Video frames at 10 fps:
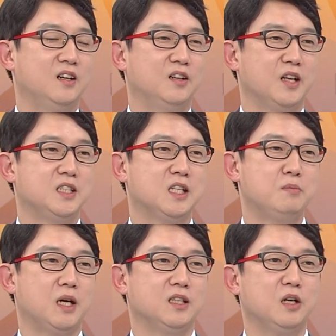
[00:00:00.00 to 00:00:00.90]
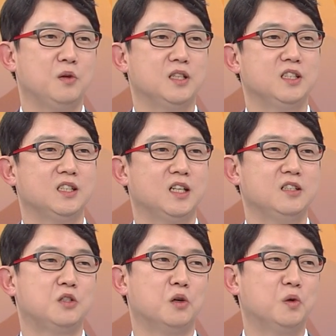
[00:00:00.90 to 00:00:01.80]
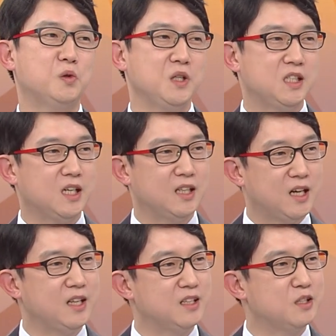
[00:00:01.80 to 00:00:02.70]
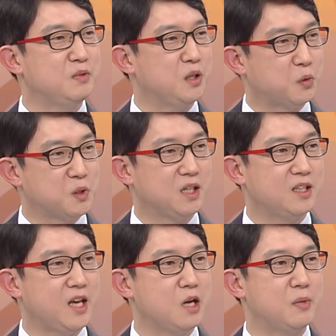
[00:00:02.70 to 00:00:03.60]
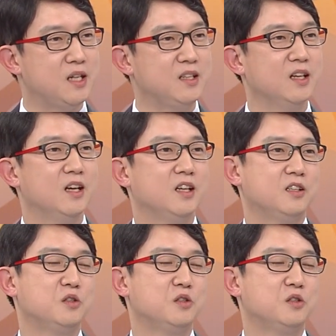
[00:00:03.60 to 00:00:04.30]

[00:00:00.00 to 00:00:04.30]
어, 4시간 반이라고 하는 시간은 적어도 이 시간 안에 응급실에 도착을 해야만 네.